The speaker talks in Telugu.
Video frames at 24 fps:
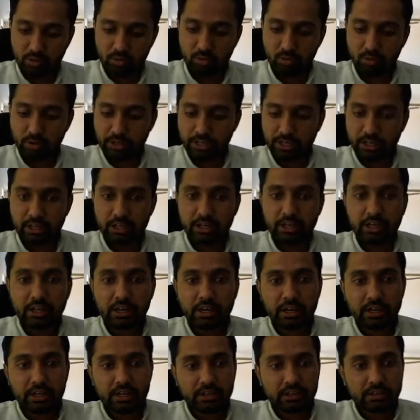ఓకే
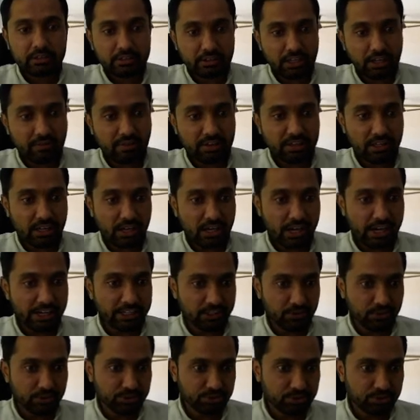తర్వాత
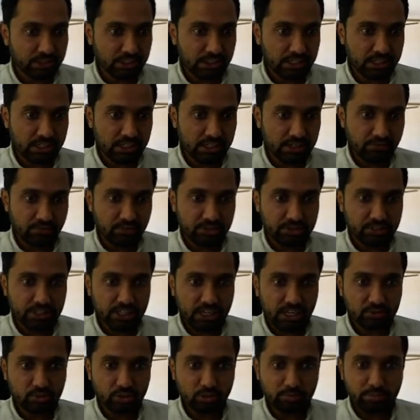ఐదవ చూడండి ఇక్కడ
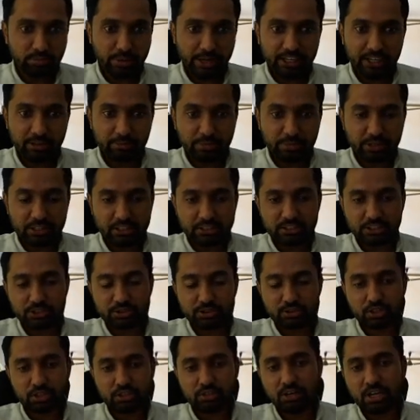విద్యార్థులు పనిని
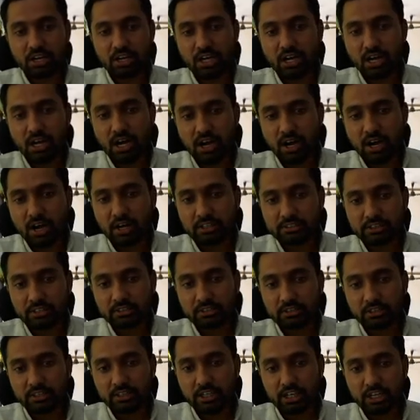ప్రదర్శించడం ద్వారా
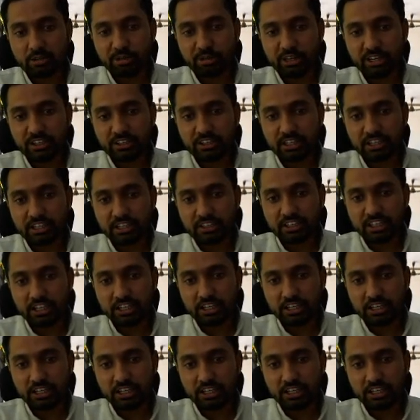ఆసక్తికరమైన తరగతిని